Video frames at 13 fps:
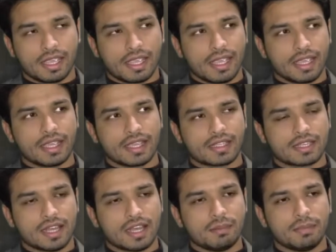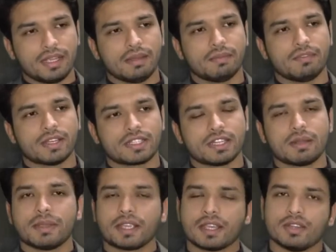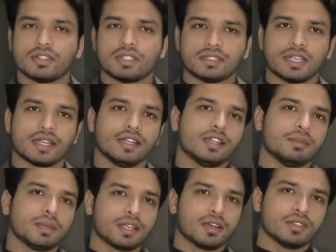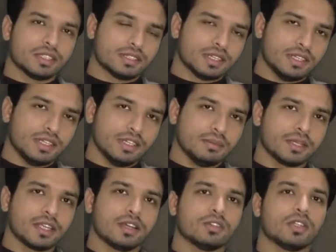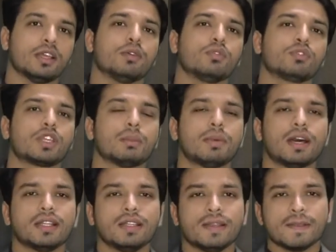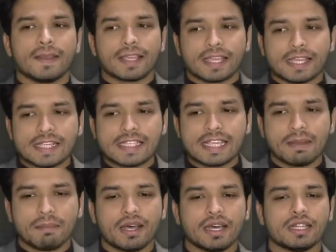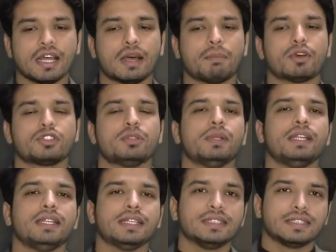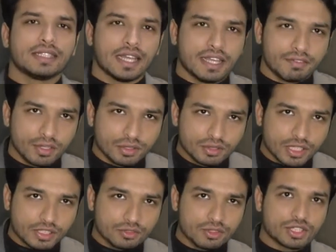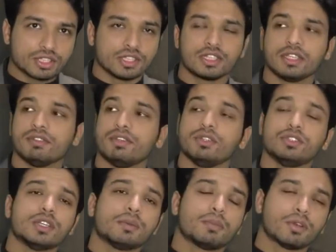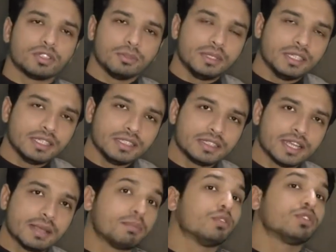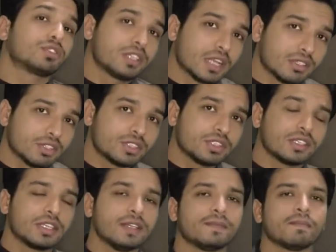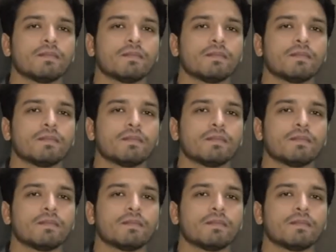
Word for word: कि एक एक साल में फर्स्ट ईयर में क्या होता है सेकंड ईयर में क्या होता है थर्ड ईयर में क्या होता है उसके बाद कि इसके बाद पॉसिबिलिटीज़ क्या हैं फ्यूचर एजुकेशन की फ्यूचर पॉसिबिलिटीज़ क्या हैं पोस्ट ग्रेजुएशन की